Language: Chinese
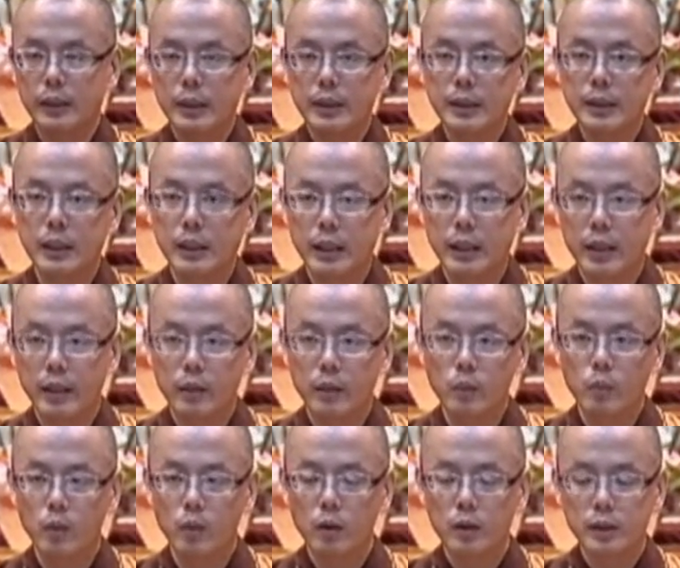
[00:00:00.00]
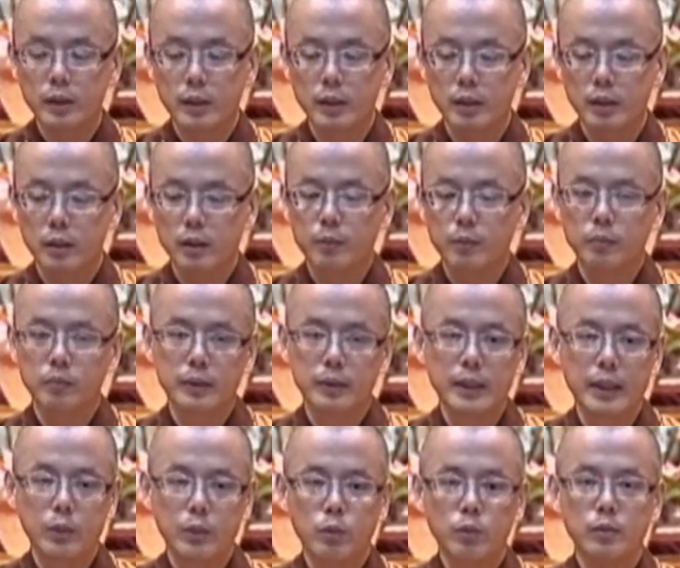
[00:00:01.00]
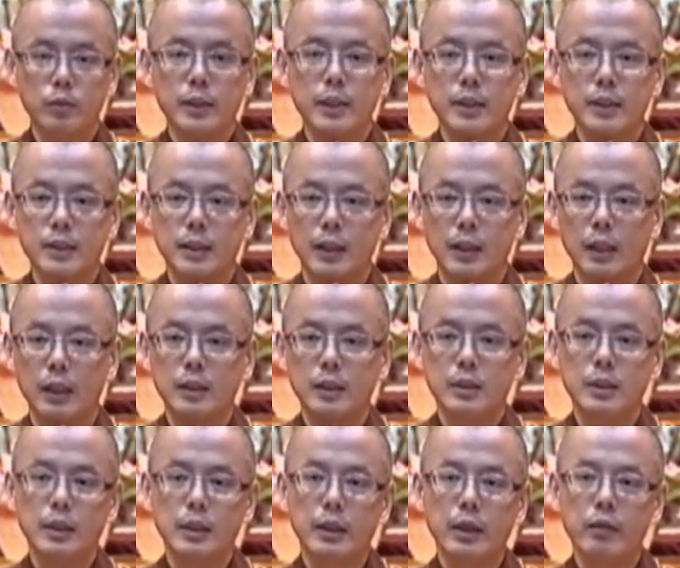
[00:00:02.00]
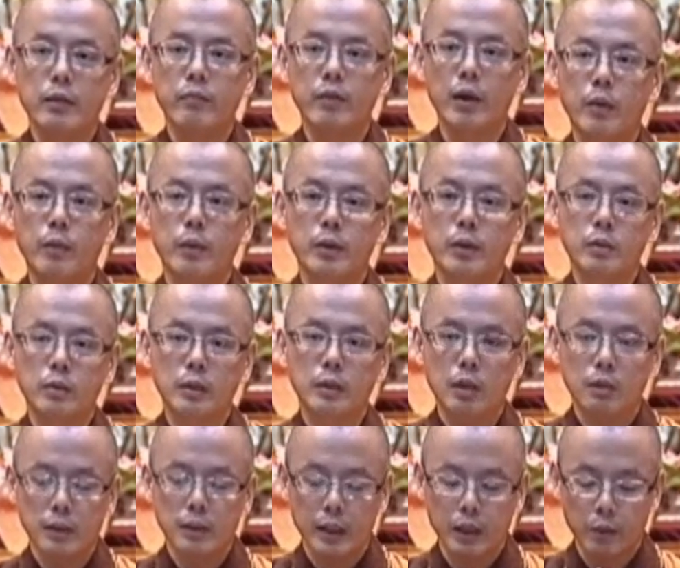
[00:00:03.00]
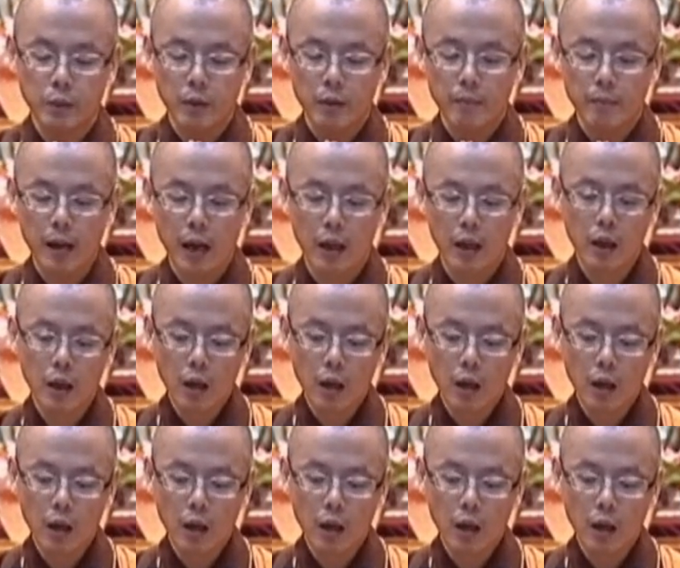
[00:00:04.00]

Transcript: 一起念我此普贤殊胜行。今天会就到这里圆满。